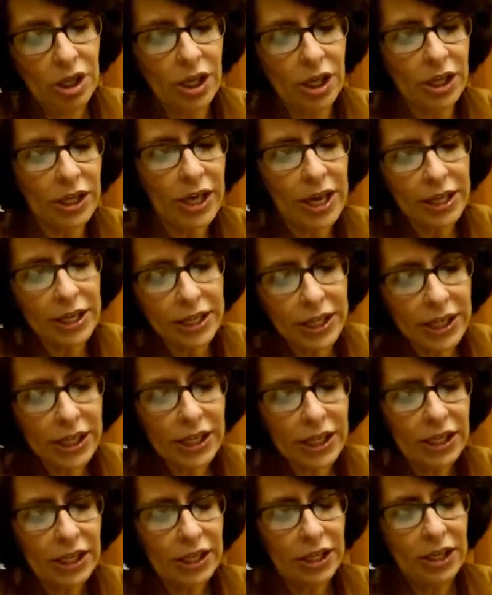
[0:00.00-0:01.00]
Y
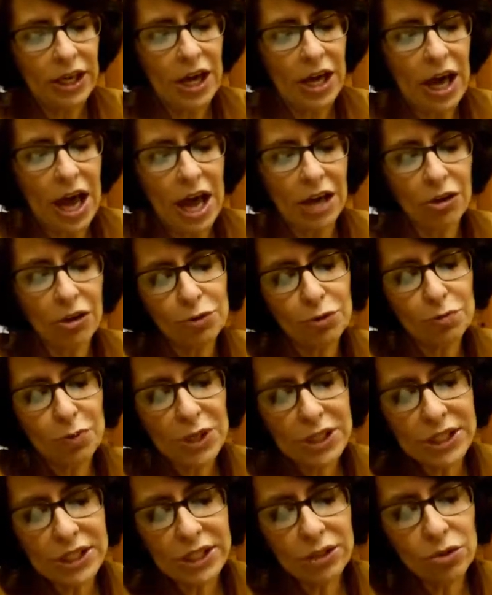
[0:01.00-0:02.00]
aquí a los
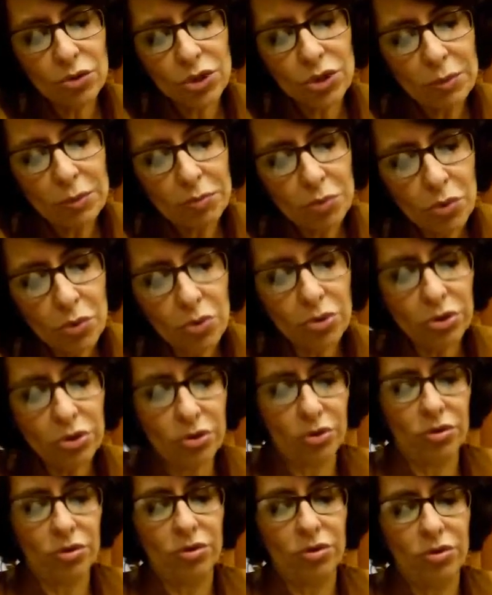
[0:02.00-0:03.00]
pies de tu
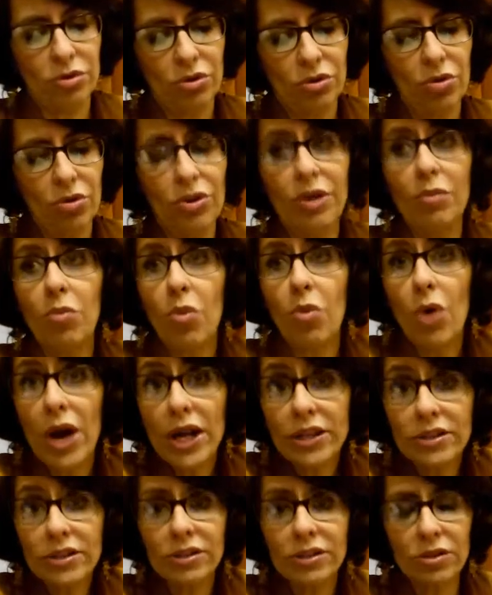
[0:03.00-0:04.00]
sepulcro, o de
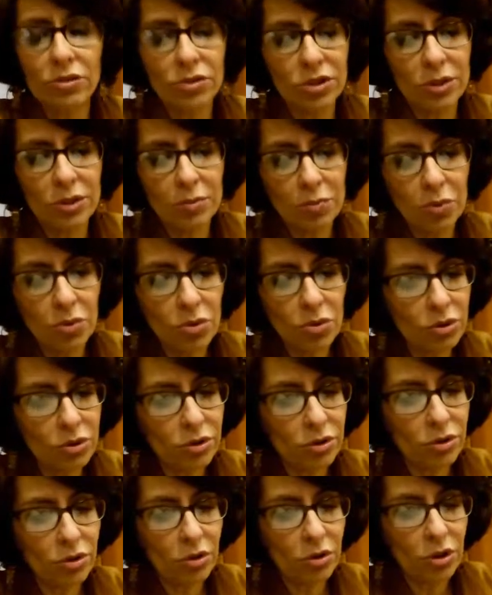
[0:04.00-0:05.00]
vuestro
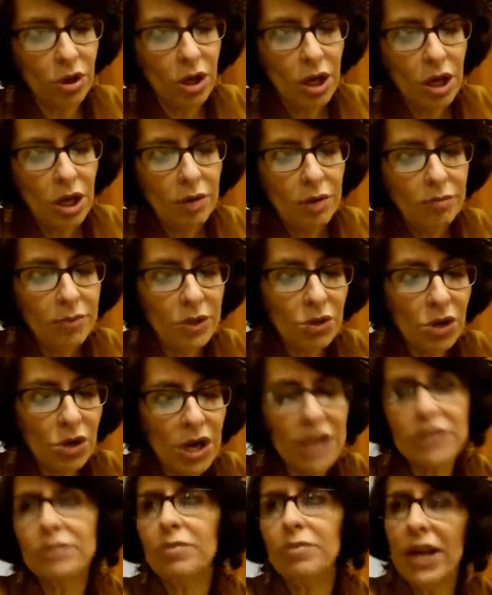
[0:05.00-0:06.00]
sepulcro, miro
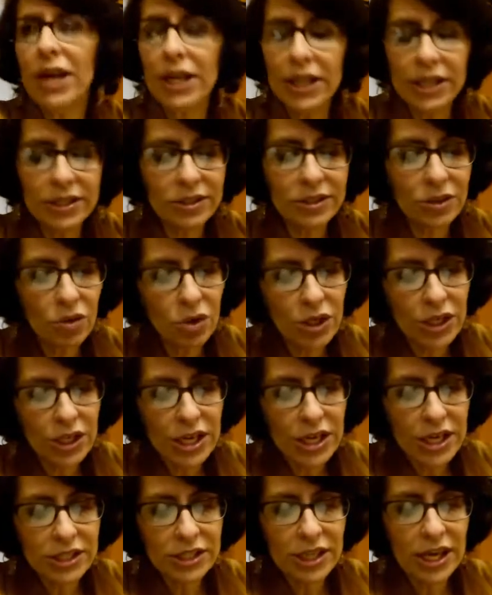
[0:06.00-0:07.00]
las verdes
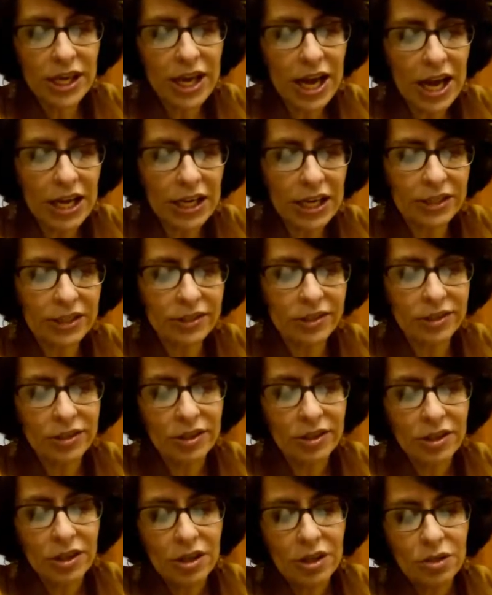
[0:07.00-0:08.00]
colinas de Gales,
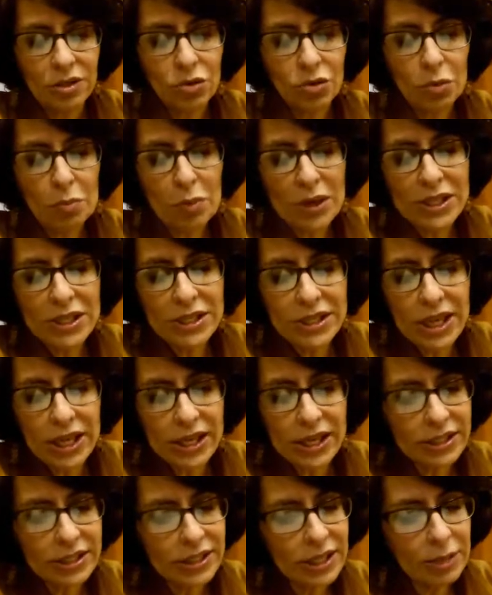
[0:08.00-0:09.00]
tu
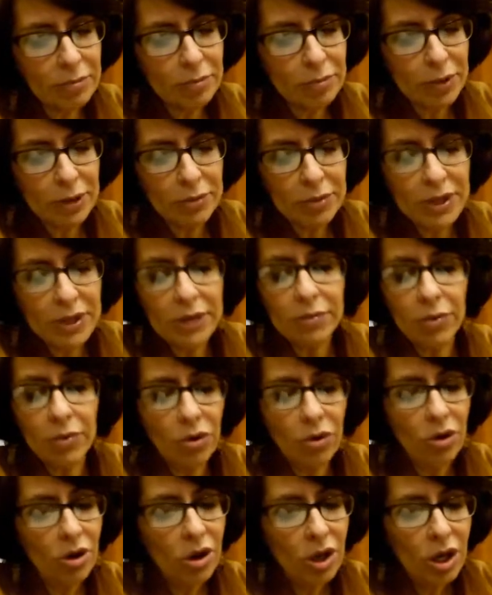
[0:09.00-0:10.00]
paisaje siempre vivo,
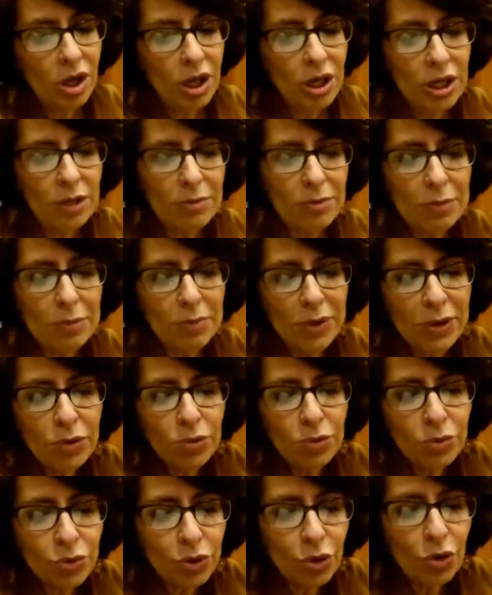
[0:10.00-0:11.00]
y me
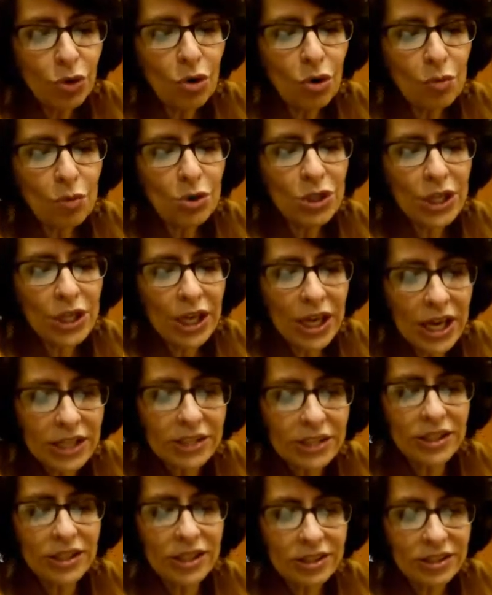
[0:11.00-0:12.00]
pregunto cómo
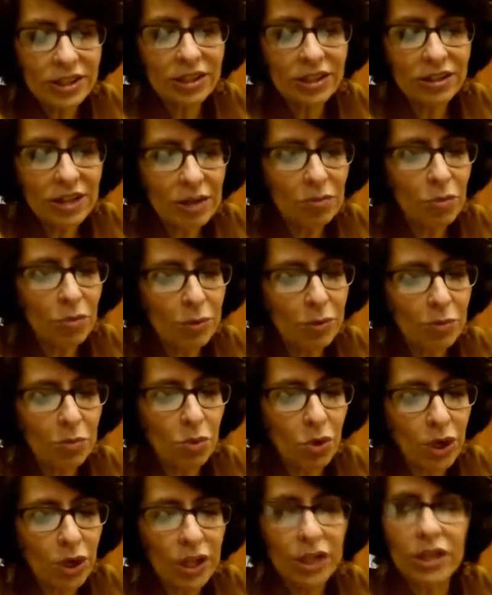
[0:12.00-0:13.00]
llegaste a ser tan buen
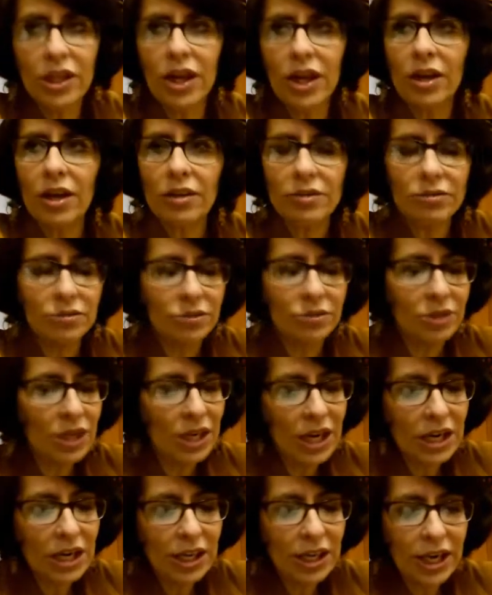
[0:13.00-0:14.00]
poeta,
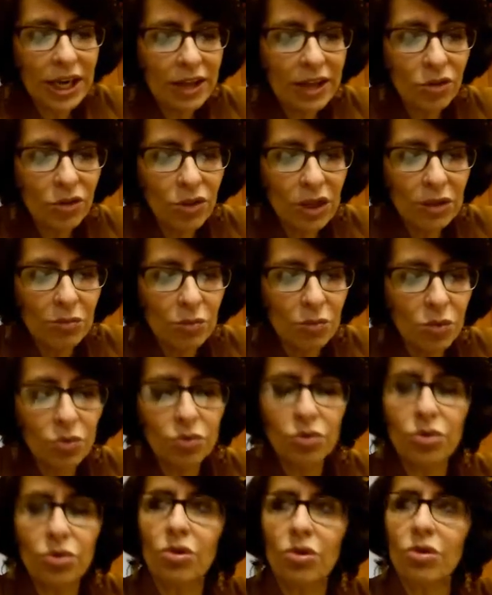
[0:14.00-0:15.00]
tan alejado del
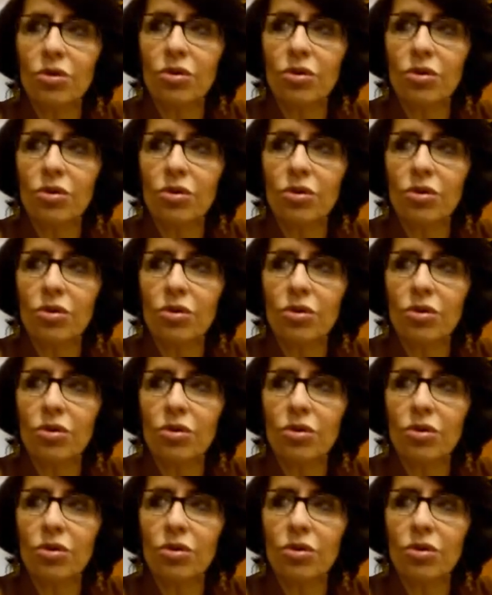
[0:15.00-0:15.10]
mundo,